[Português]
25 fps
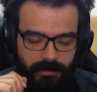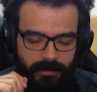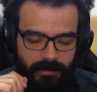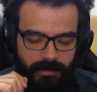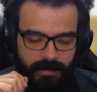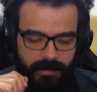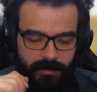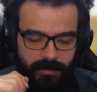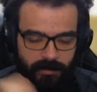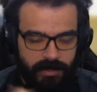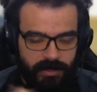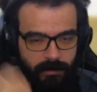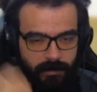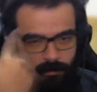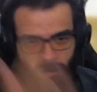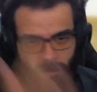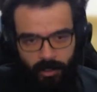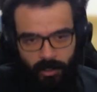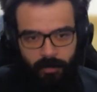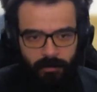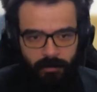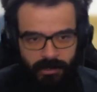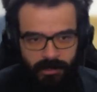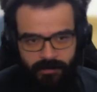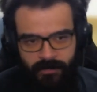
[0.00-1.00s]
se você
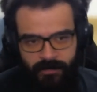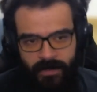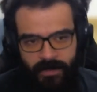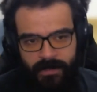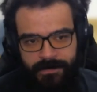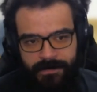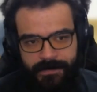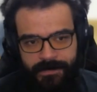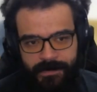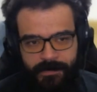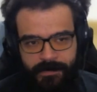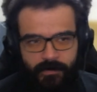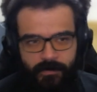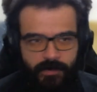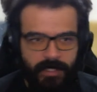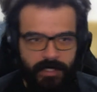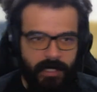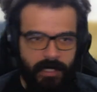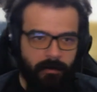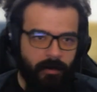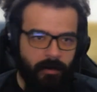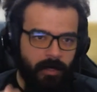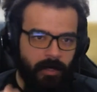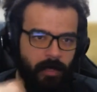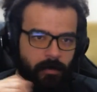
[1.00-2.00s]
morre muitas vezes, você
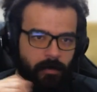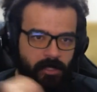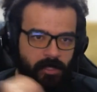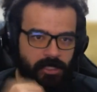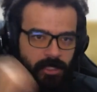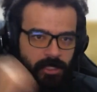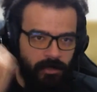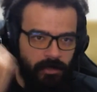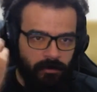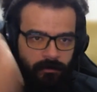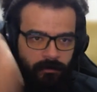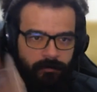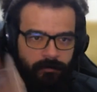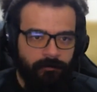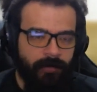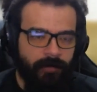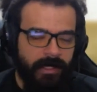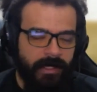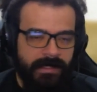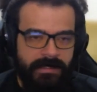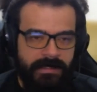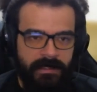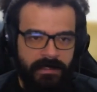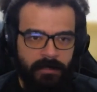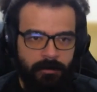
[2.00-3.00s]
acaba repetindo
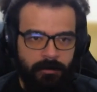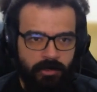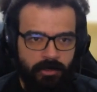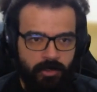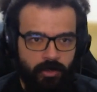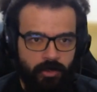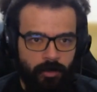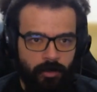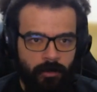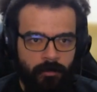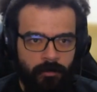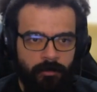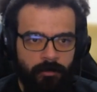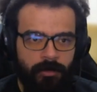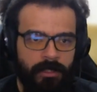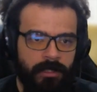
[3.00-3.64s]
várias etapas do jogo